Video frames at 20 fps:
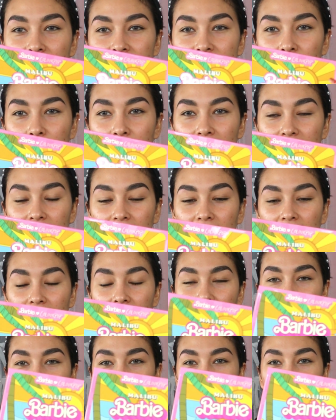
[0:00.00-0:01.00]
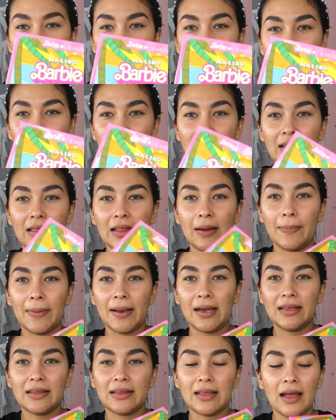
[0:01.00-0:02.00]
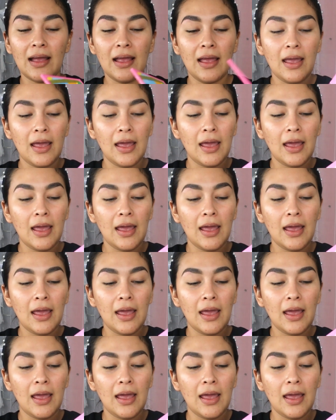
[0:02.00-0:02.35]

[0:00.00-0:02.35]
esta parte de acá, es así la paleta.